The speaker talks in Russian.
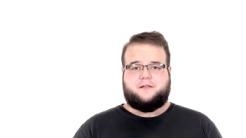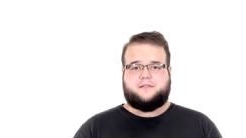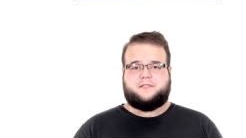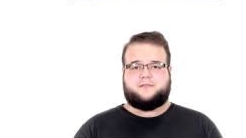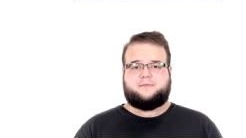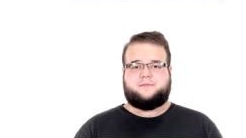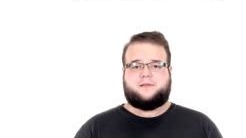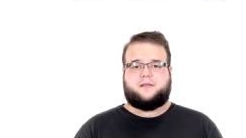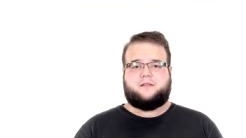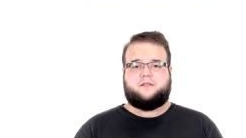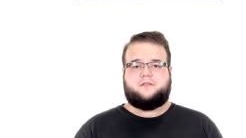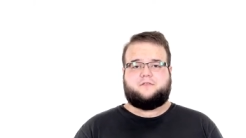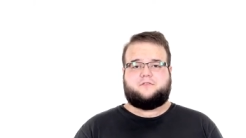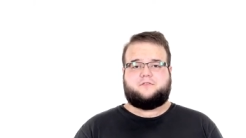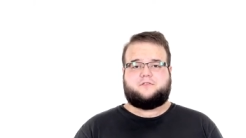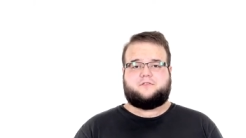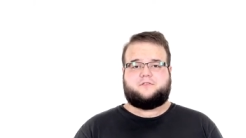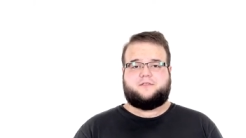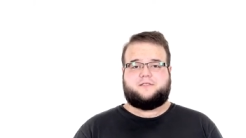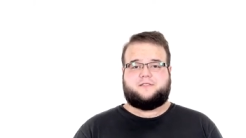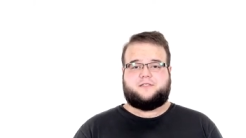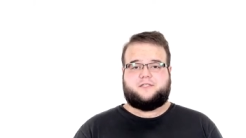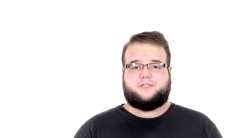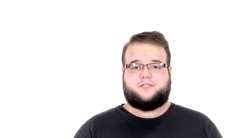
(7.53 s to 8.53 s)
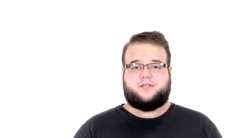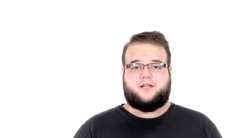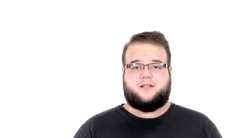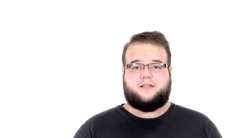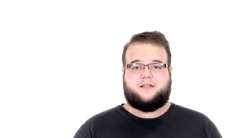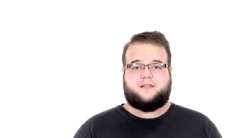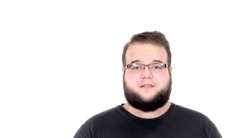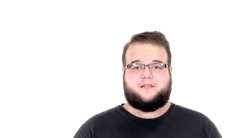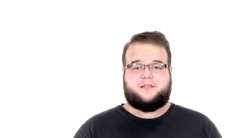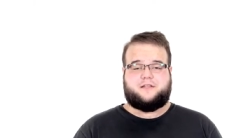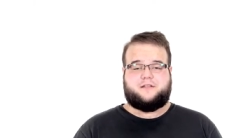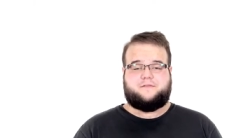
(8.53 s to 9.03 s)
Несмотря на то, что
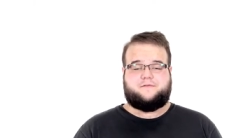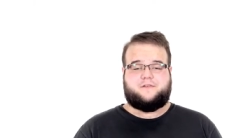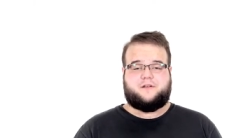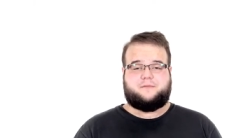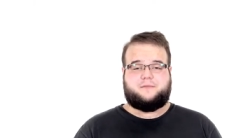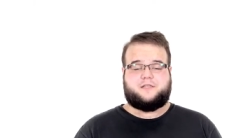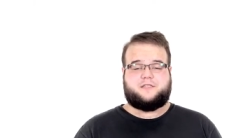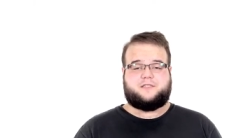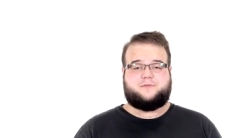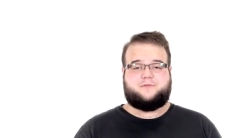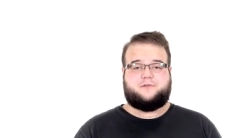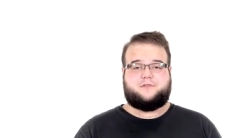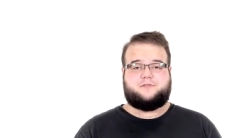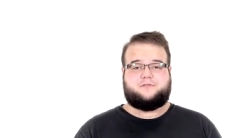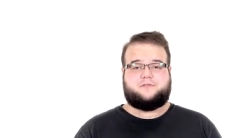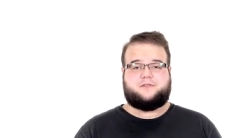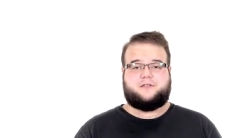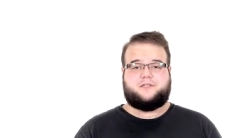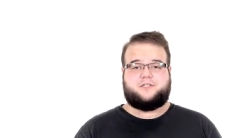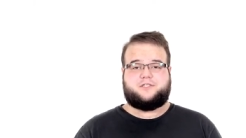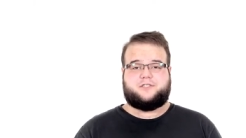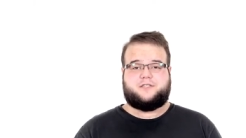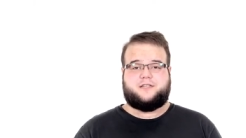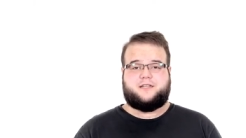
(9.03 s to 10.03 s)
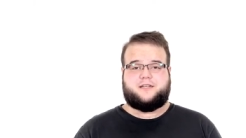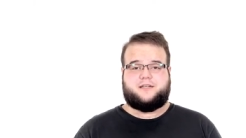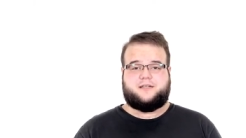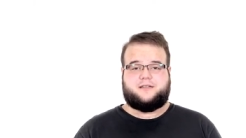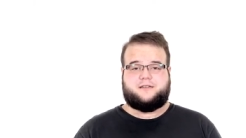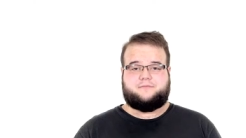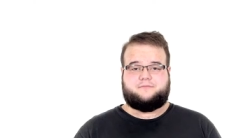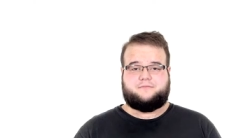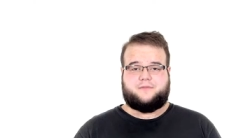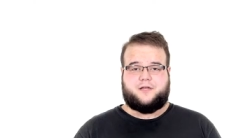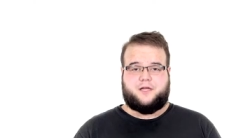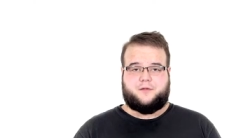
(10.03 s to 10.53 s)
изначально данный формат использовался лишь
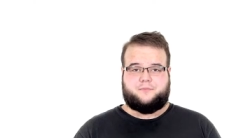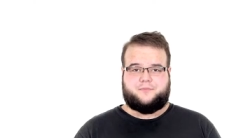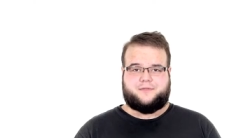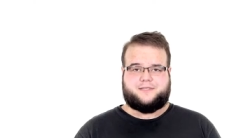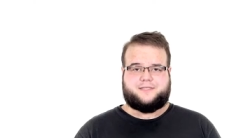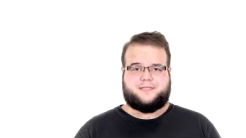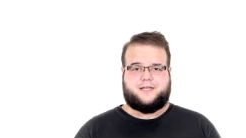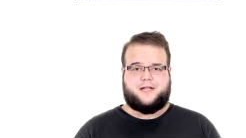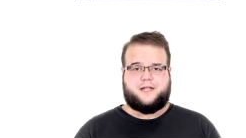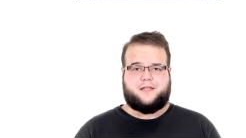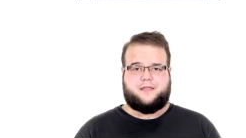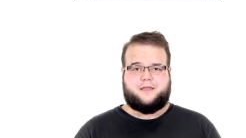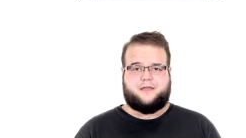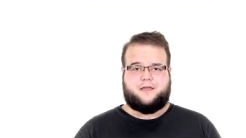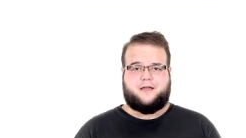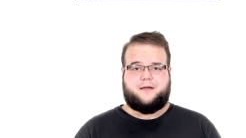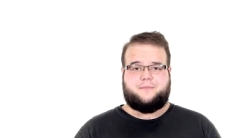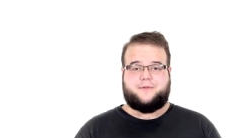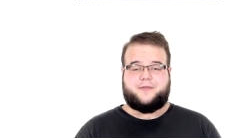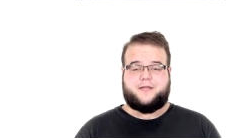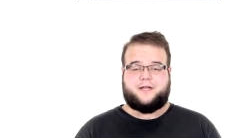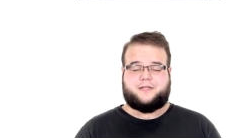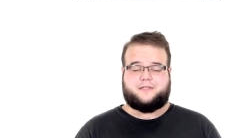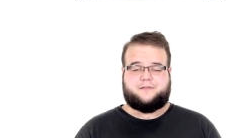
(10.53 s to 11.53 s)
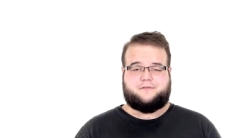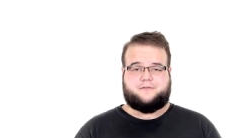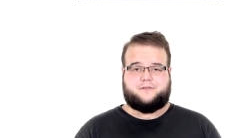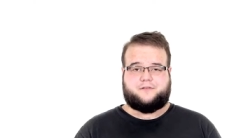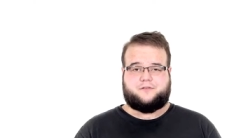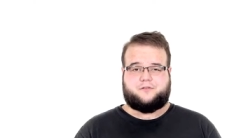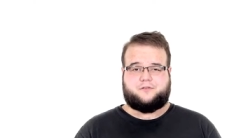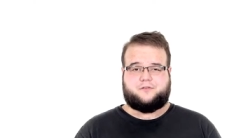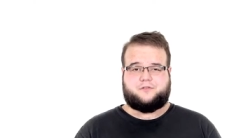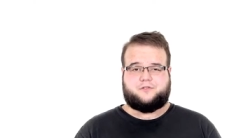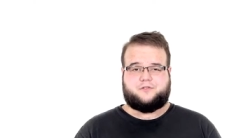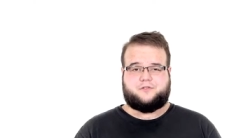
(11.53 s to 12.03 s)
для описания объектов,
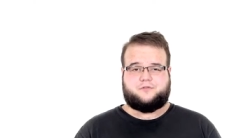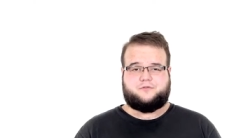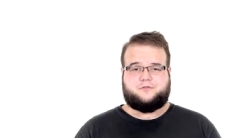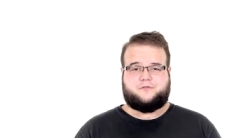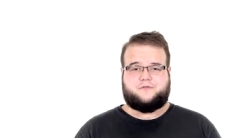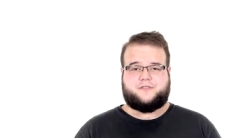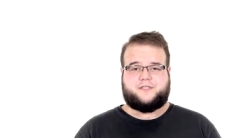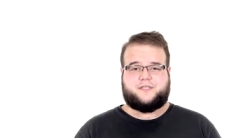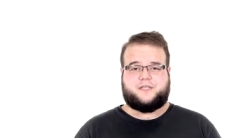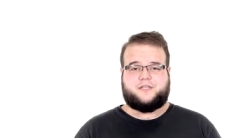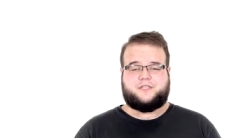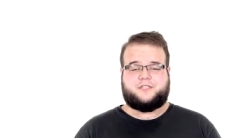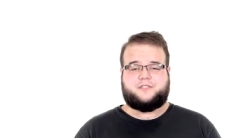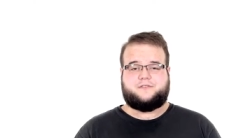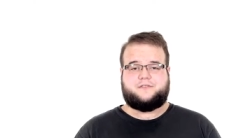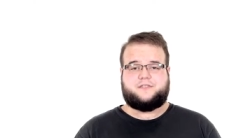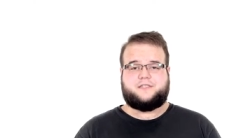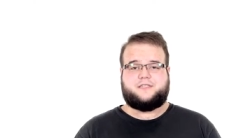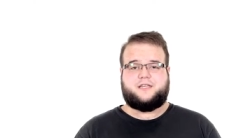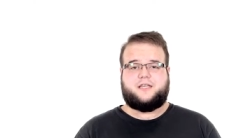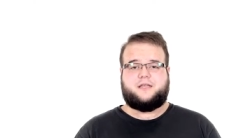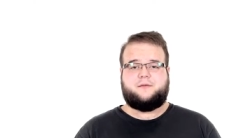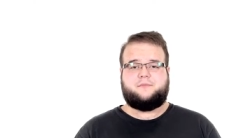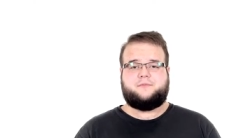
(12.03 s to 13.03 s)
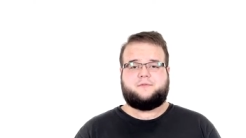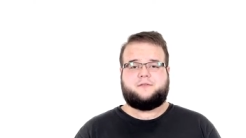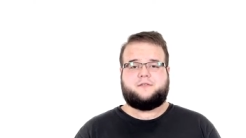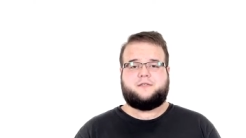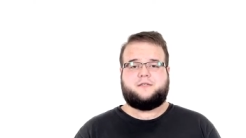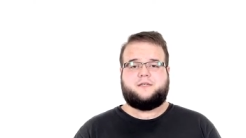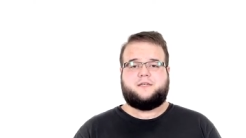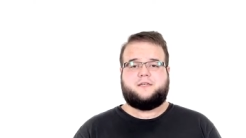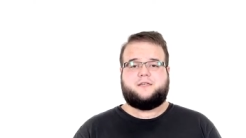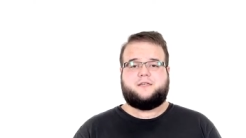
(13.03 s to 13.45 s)
которые существуют в языке JavaScript,